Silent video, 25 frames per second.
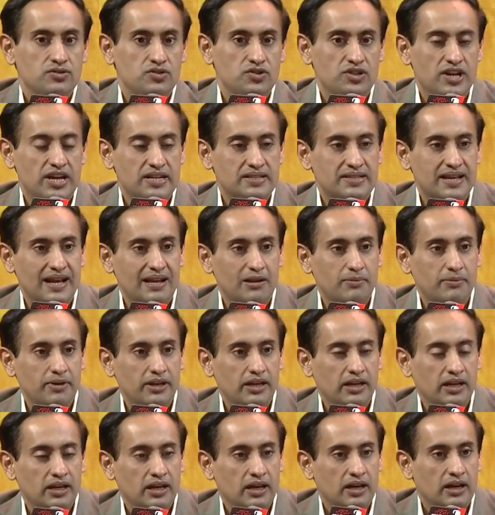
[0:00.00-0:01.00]
छह साल में
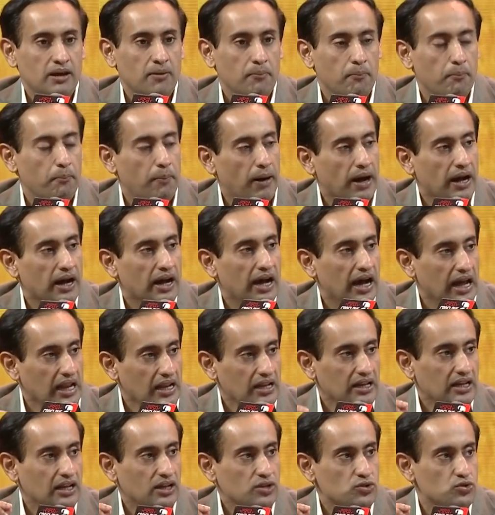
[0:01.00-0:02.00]

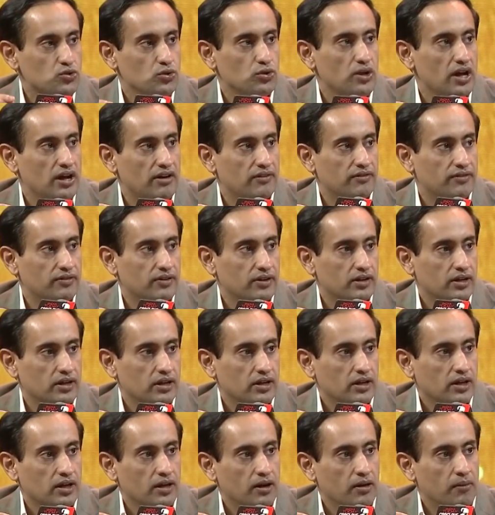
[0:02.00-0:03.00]
बंगाल का चुनाव
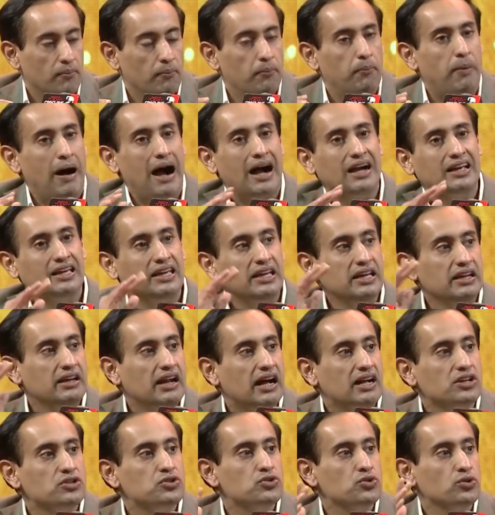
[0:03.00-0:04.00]
बाकी
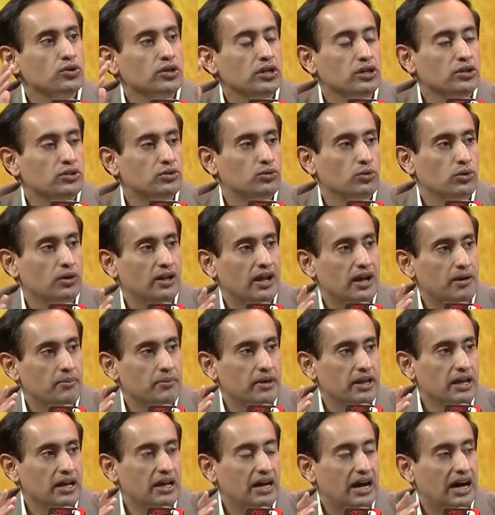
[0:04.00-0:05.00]
राज्यों की तुलना
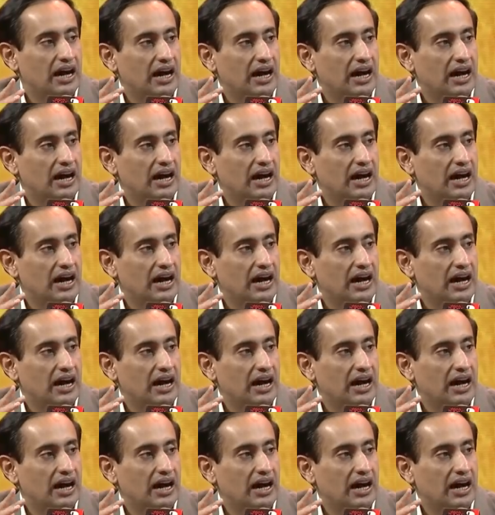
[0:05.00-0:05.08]
में